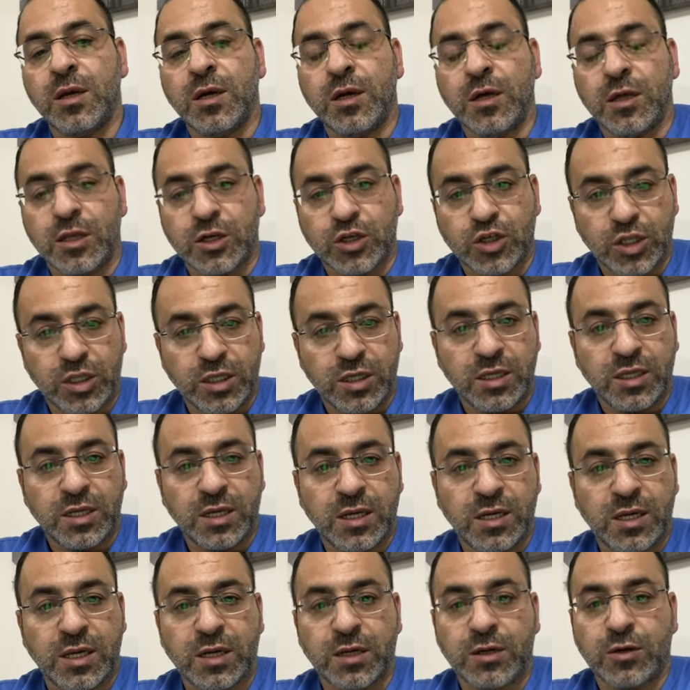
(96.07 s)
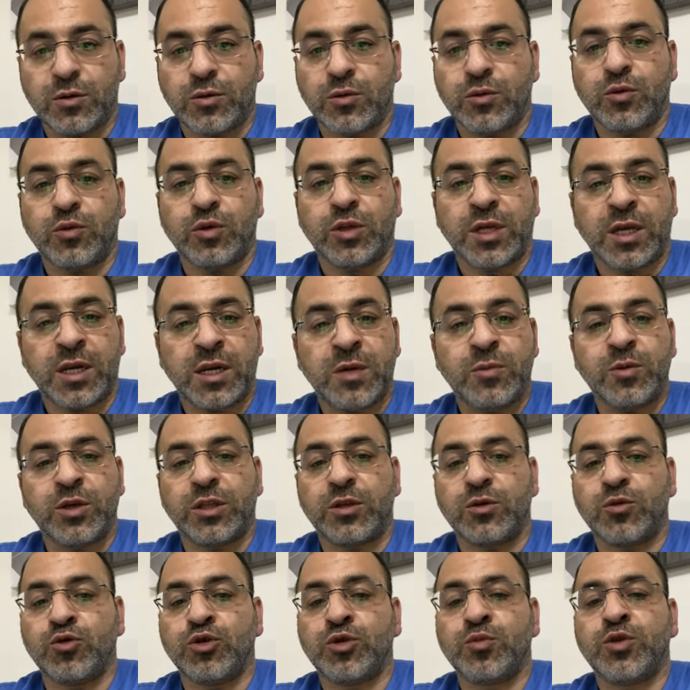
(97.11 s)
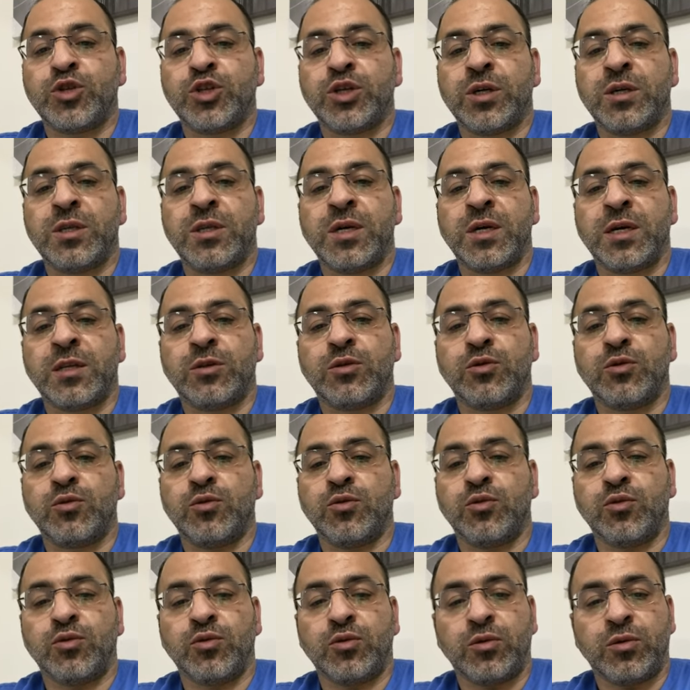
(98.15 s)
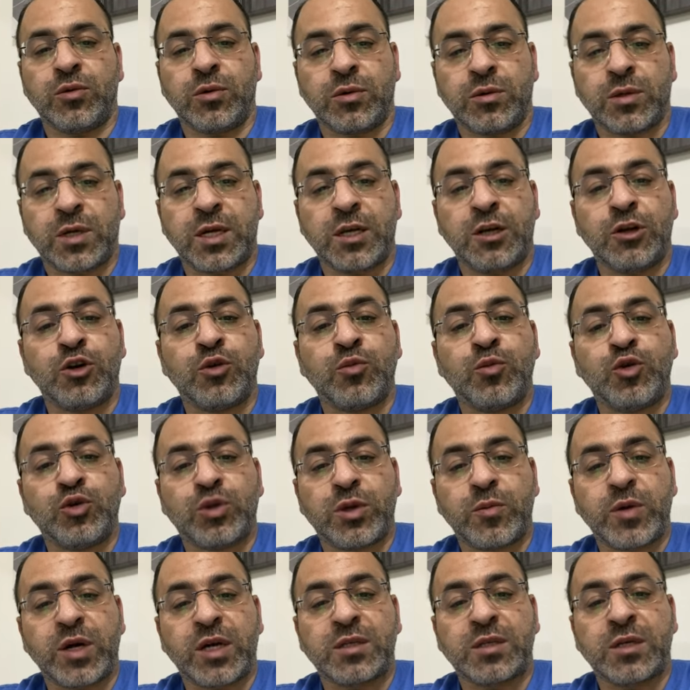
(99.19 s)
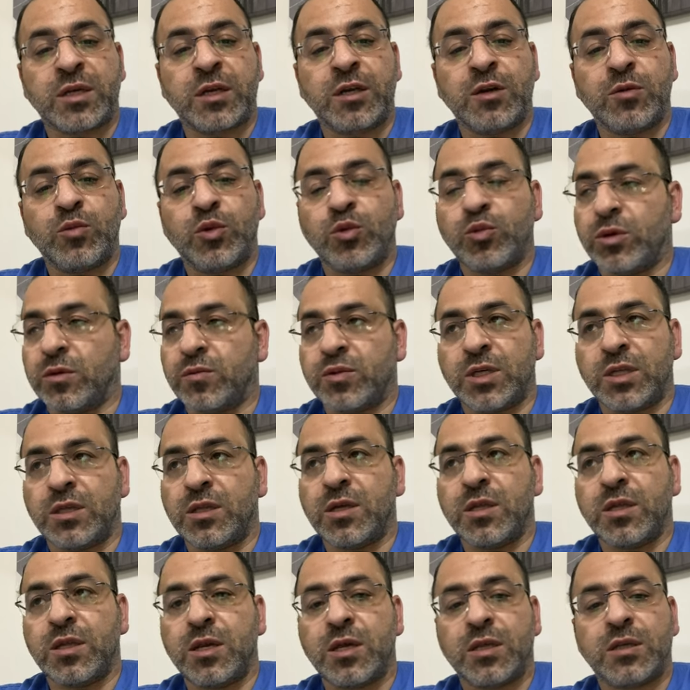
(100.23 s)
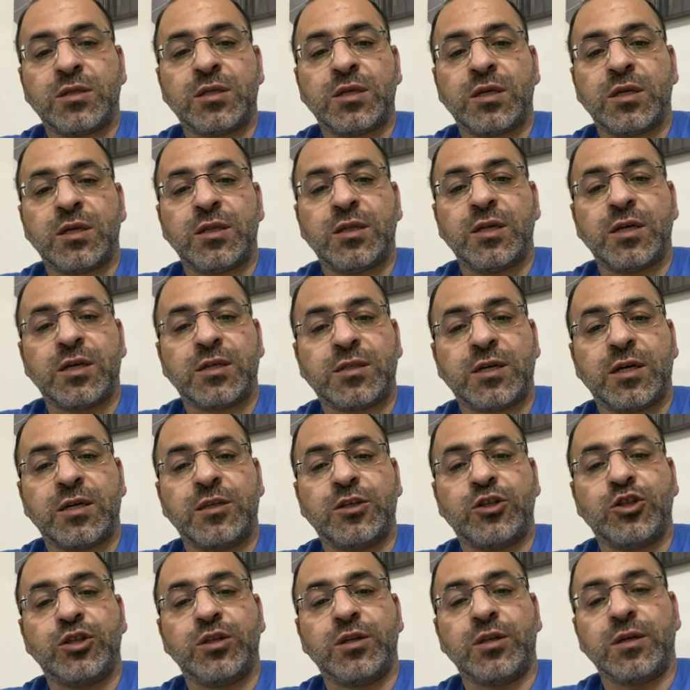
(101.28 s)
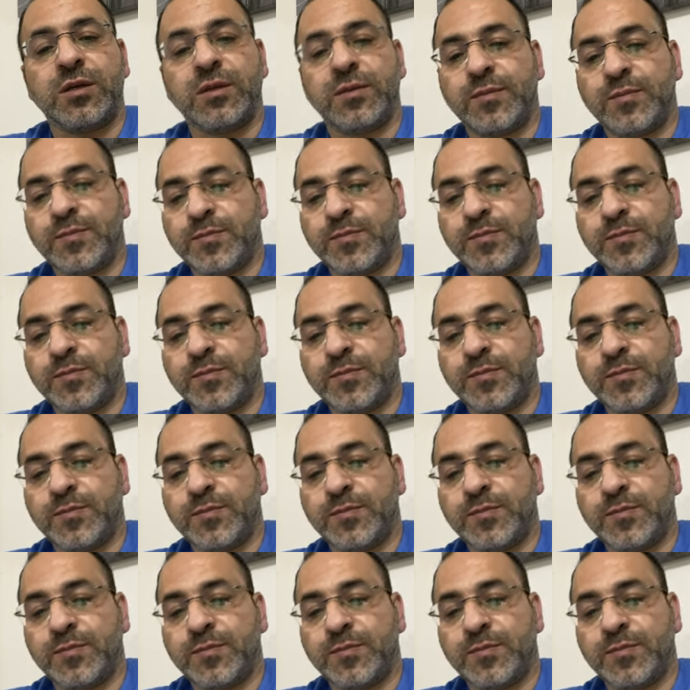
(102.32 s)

اذا شديت حيلك وتعلمت وجبت شهادات وكان النمو تبعك سريع ممكن بسنتين ثلاث تصير هيد نيرس عادي جدا